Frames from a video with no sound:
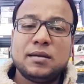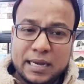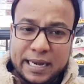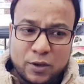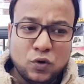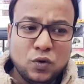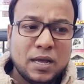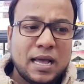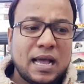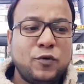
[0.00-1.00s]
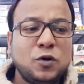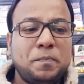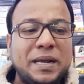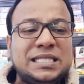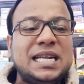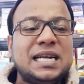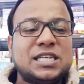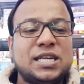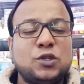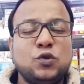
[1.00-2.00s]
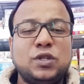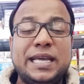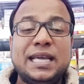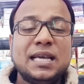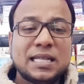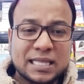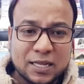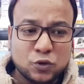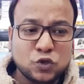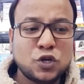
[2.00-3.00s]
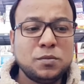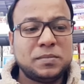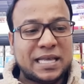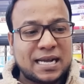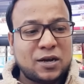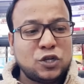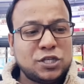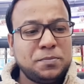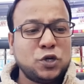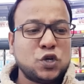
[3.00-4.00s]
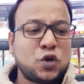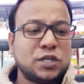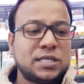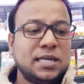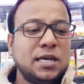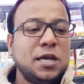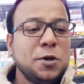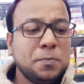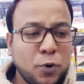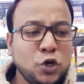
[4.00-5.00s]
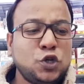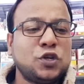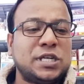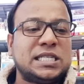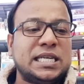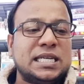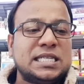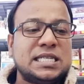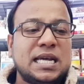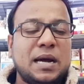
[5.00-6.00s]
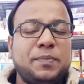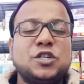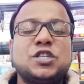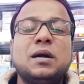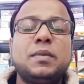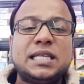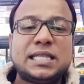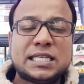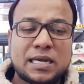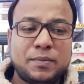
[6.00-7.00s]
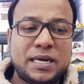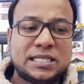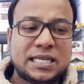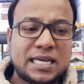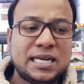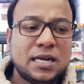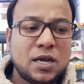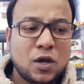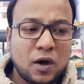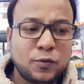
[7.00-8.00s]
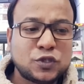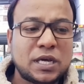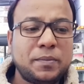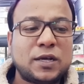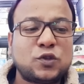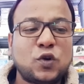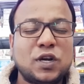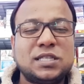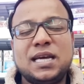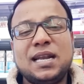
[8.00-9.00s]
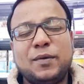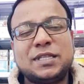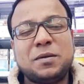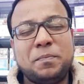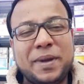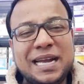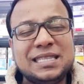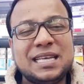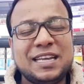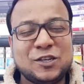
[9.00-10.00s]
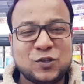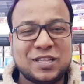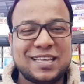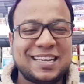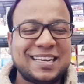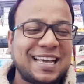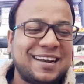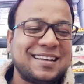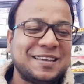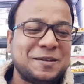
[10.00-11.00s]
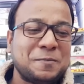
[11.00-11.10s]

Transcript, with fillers: নেহু এবং প্রেসিডেন্টের সাথেও তিনি তারা দুইজন দেখা করেছেন বৈঠক করেছেন বৈঠক শেষে আপনার সাংবাদিকদের সামনে নিজেদের অবস্থান ব্যক্ত করেছেন আমাদের বীরদের ইস্যুতে দেখেন খেলাটাকে